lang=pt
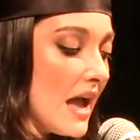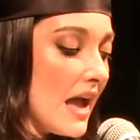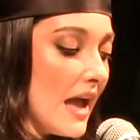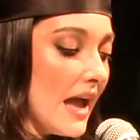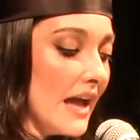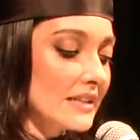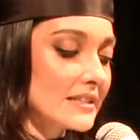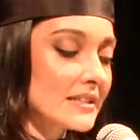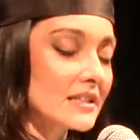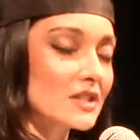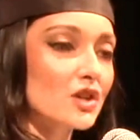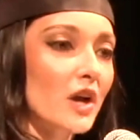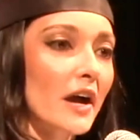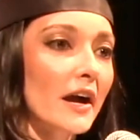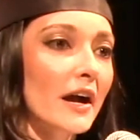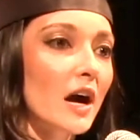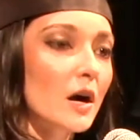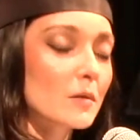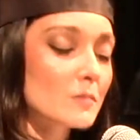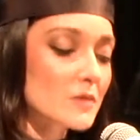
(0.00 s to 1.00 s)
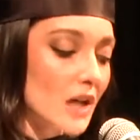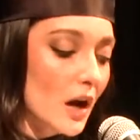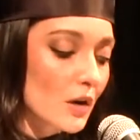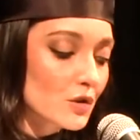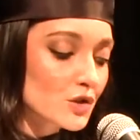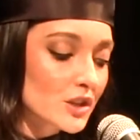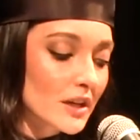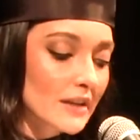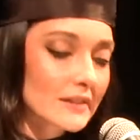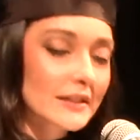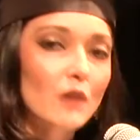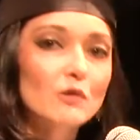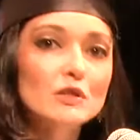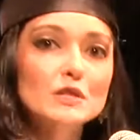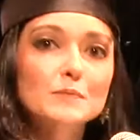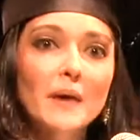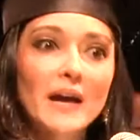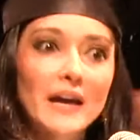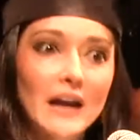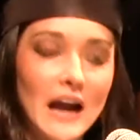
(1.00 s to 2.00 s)
Eis que chegamos ao dia tão
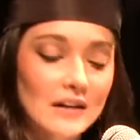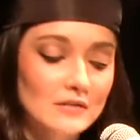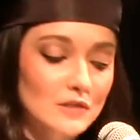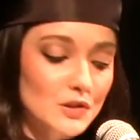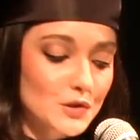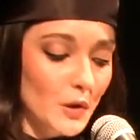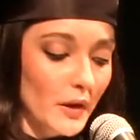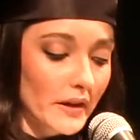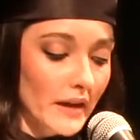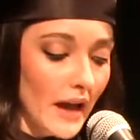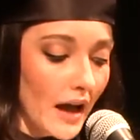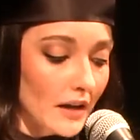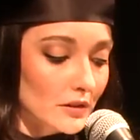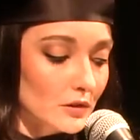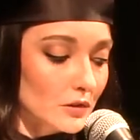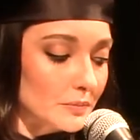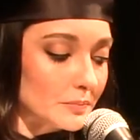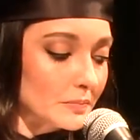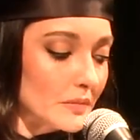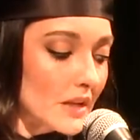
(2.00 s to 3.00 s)
esperado e sonhado.